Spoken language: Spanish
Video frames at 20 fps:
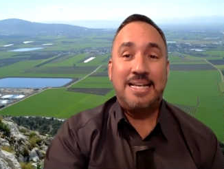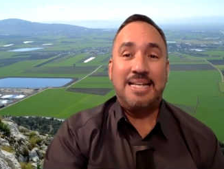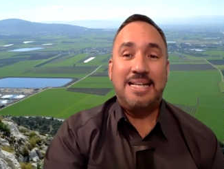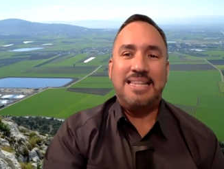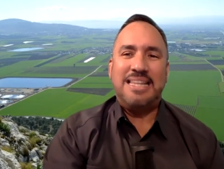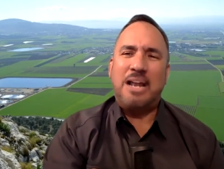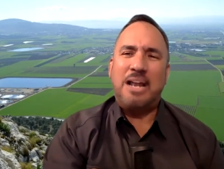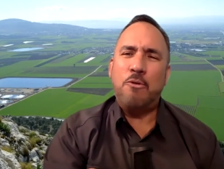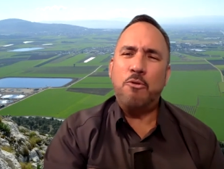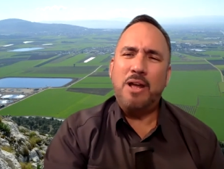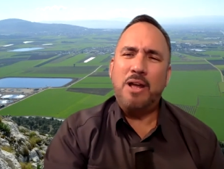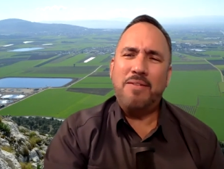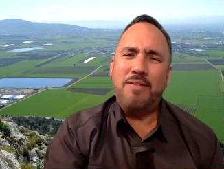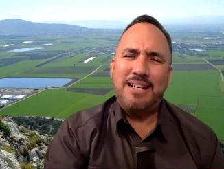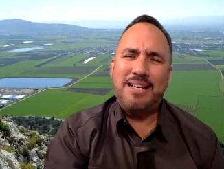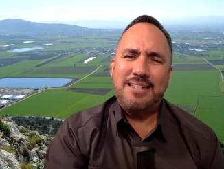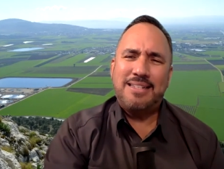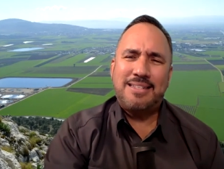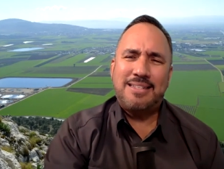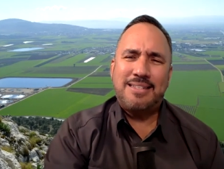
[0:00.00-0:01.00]
de alguna
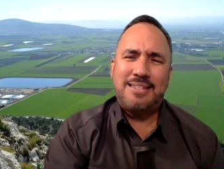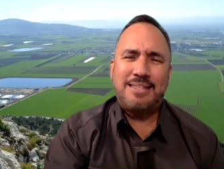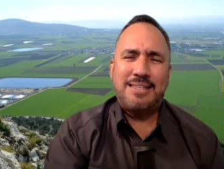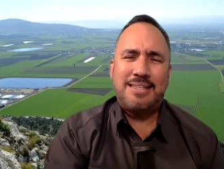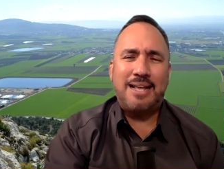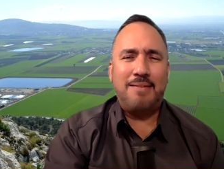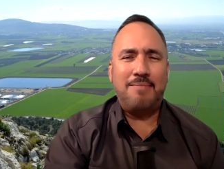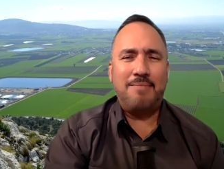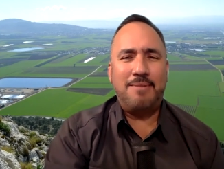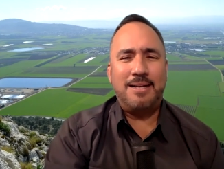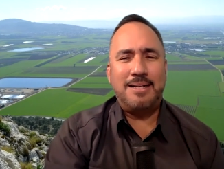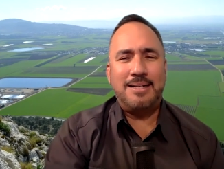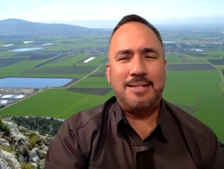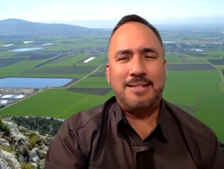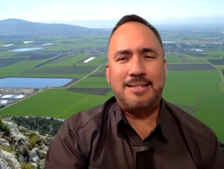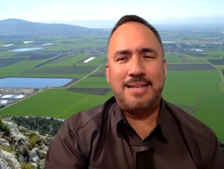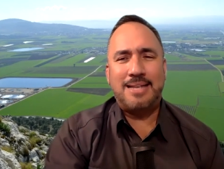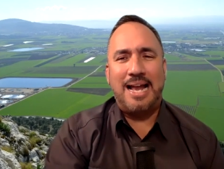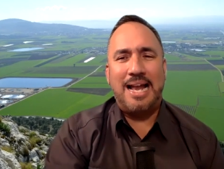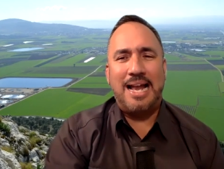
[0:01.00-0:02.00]
vez tal
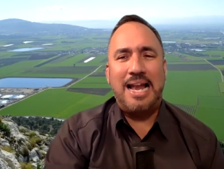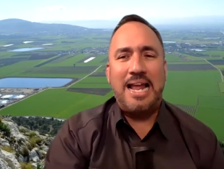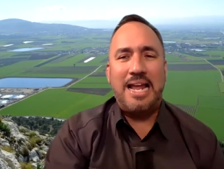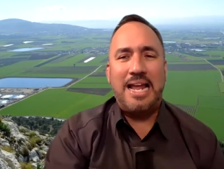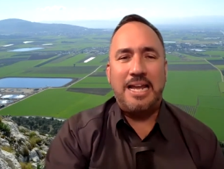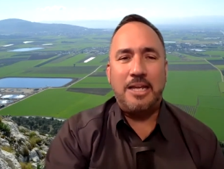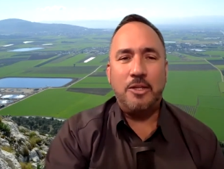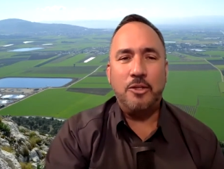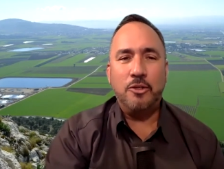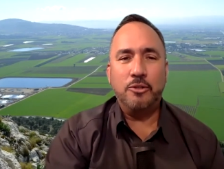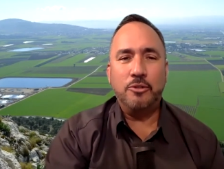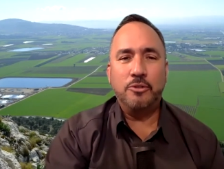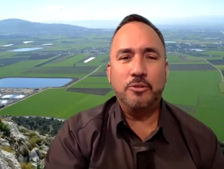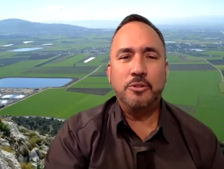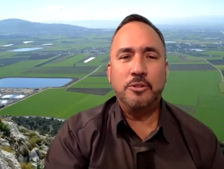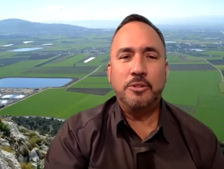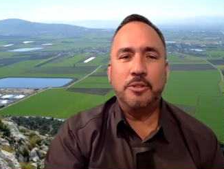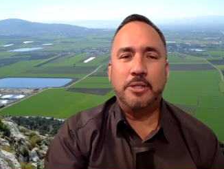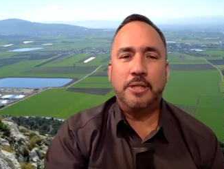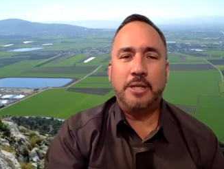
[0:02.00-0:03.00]
vez has leído
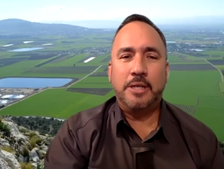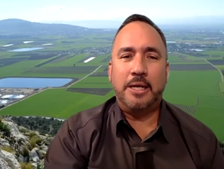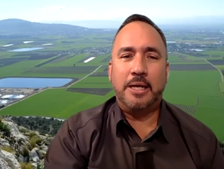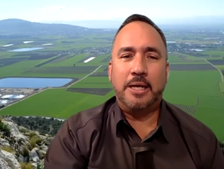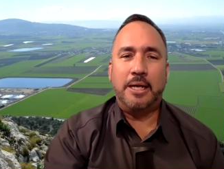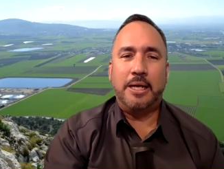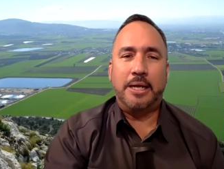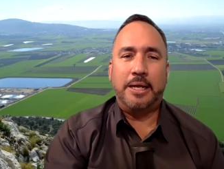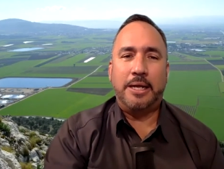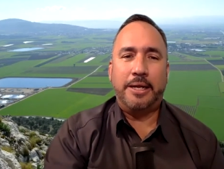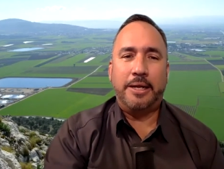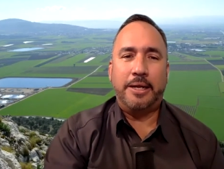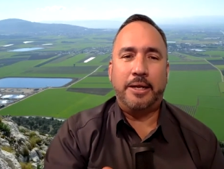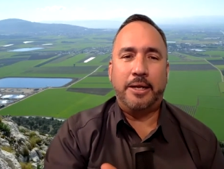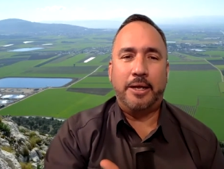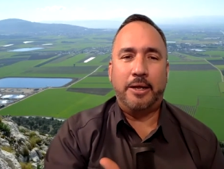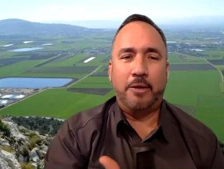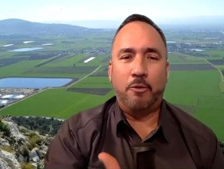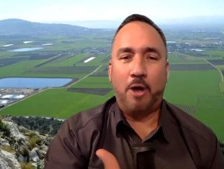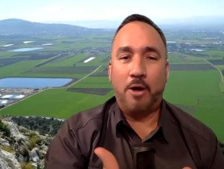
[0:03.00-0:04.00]

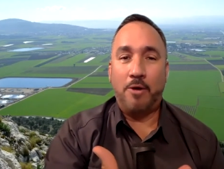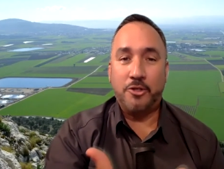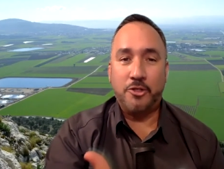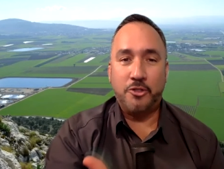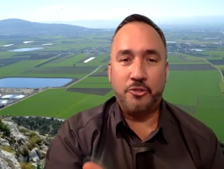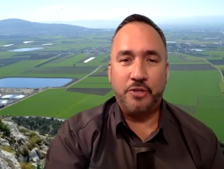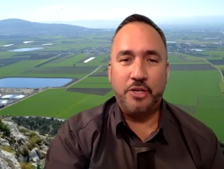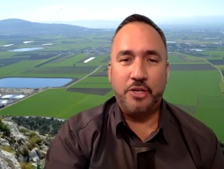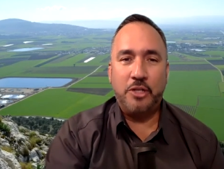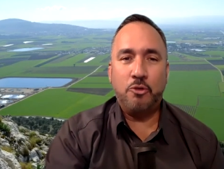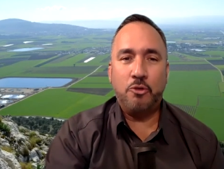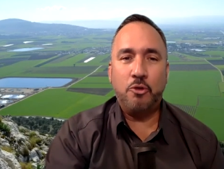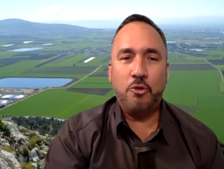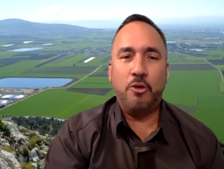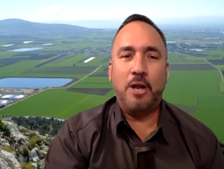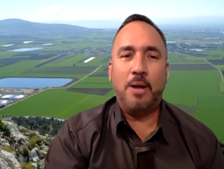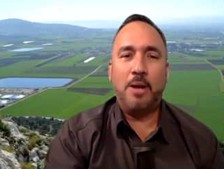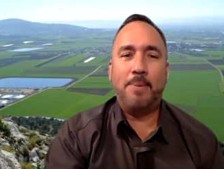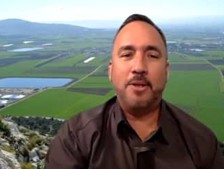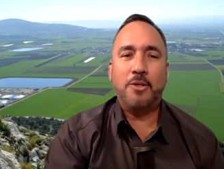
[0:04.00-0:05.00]
eh, o has visto a
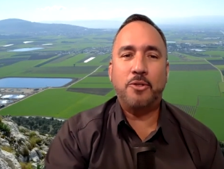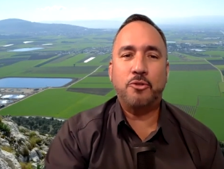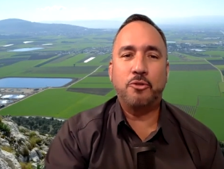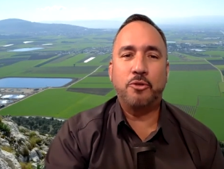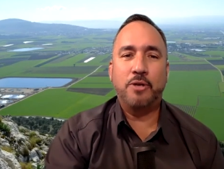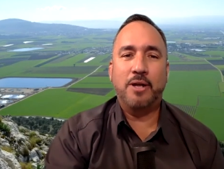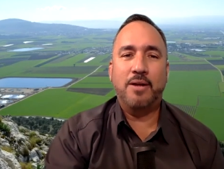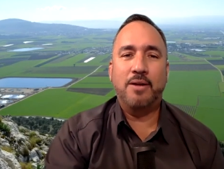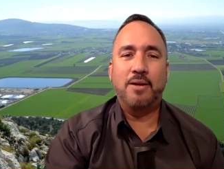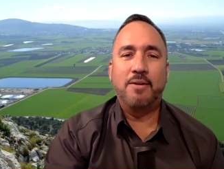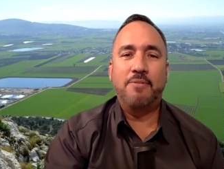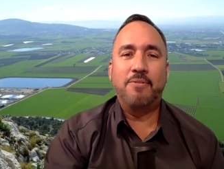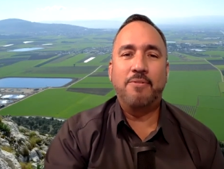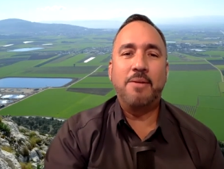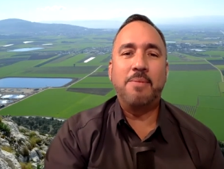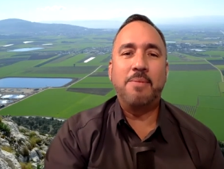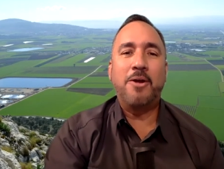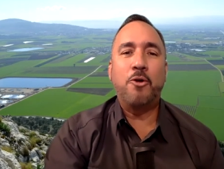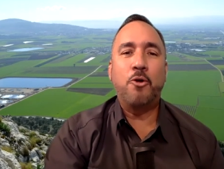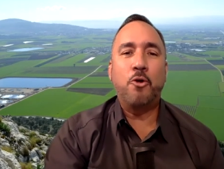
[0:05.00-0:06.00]
una persona
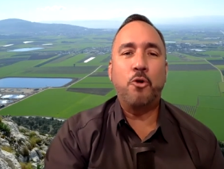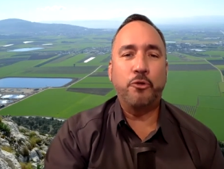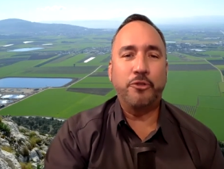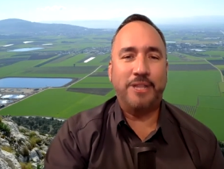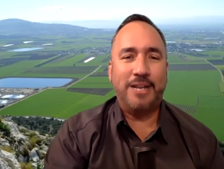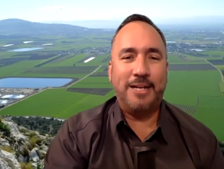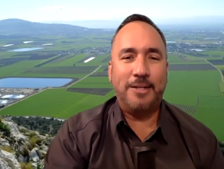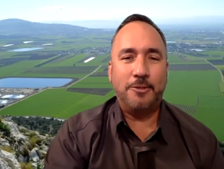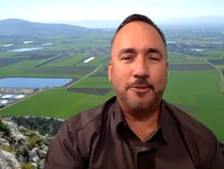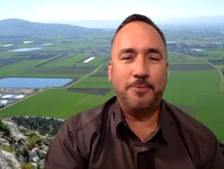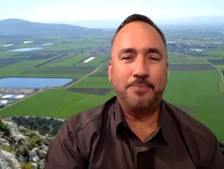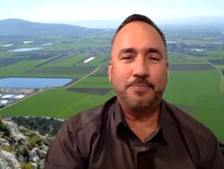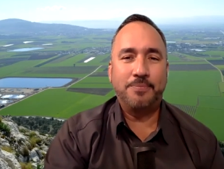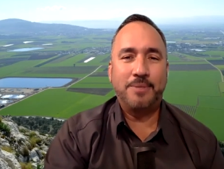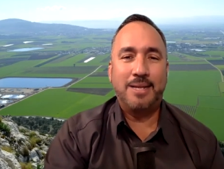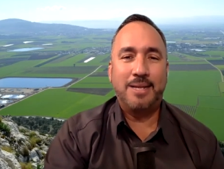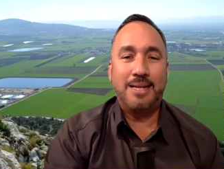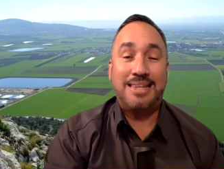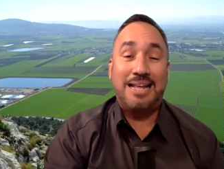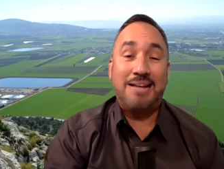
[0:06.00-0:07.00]
firmar un contrato.
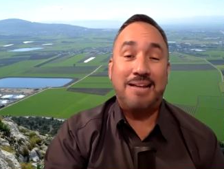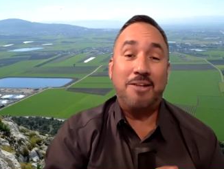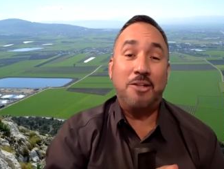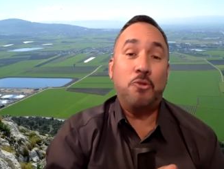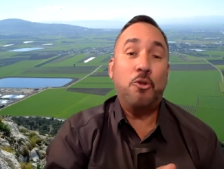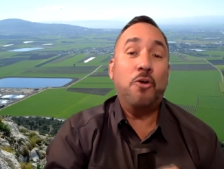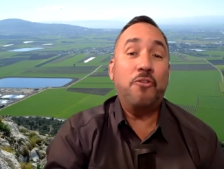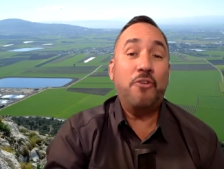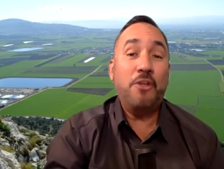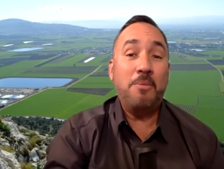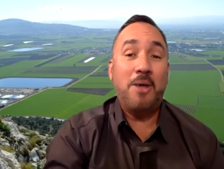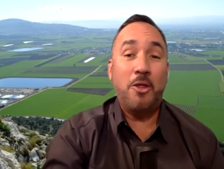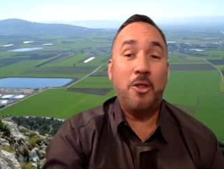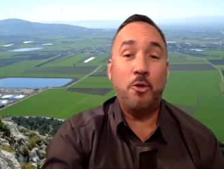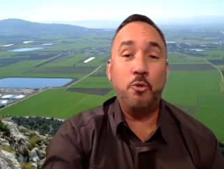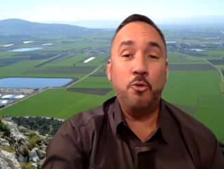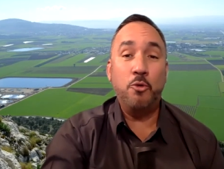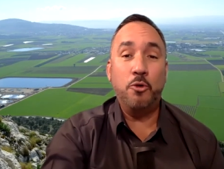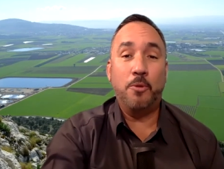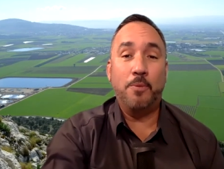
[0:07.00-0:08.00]
Tal vez tú has firmado
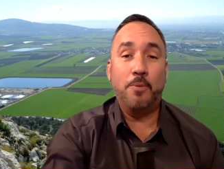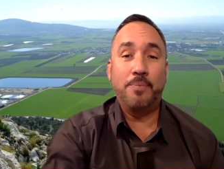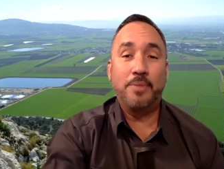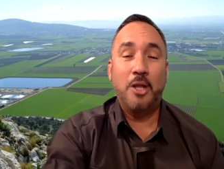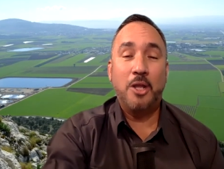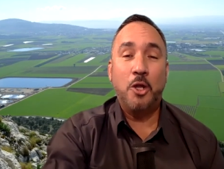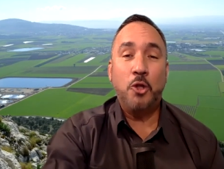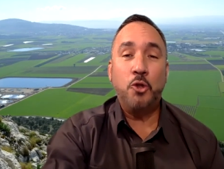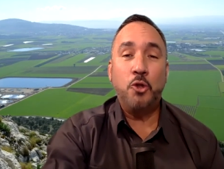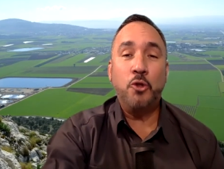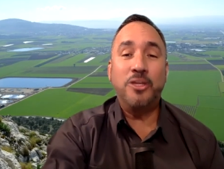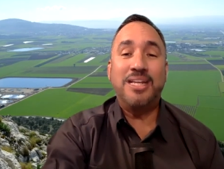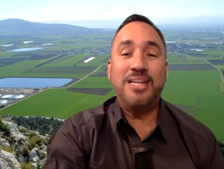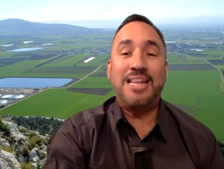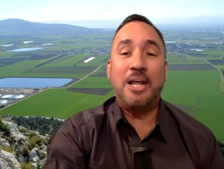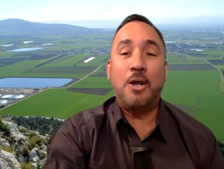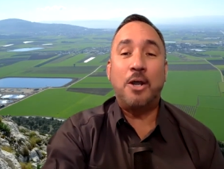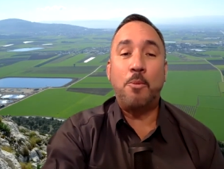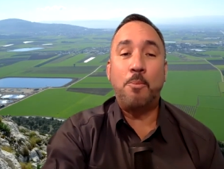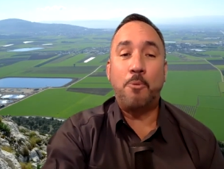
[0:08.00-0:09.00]
uno, donde
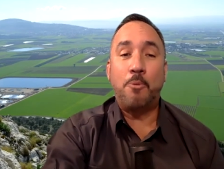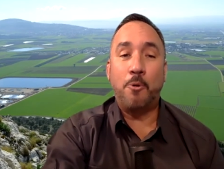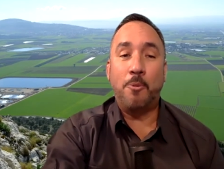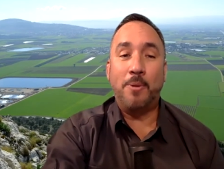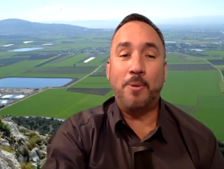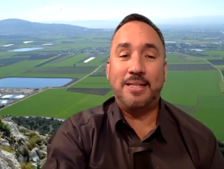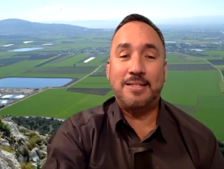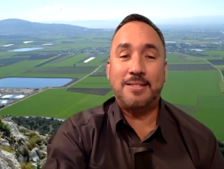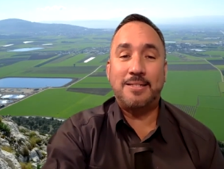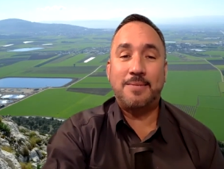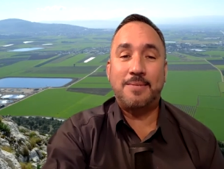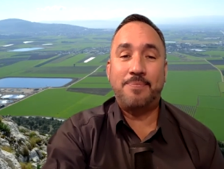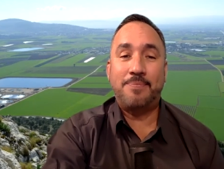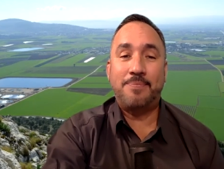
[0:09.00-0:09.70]
te comprometes.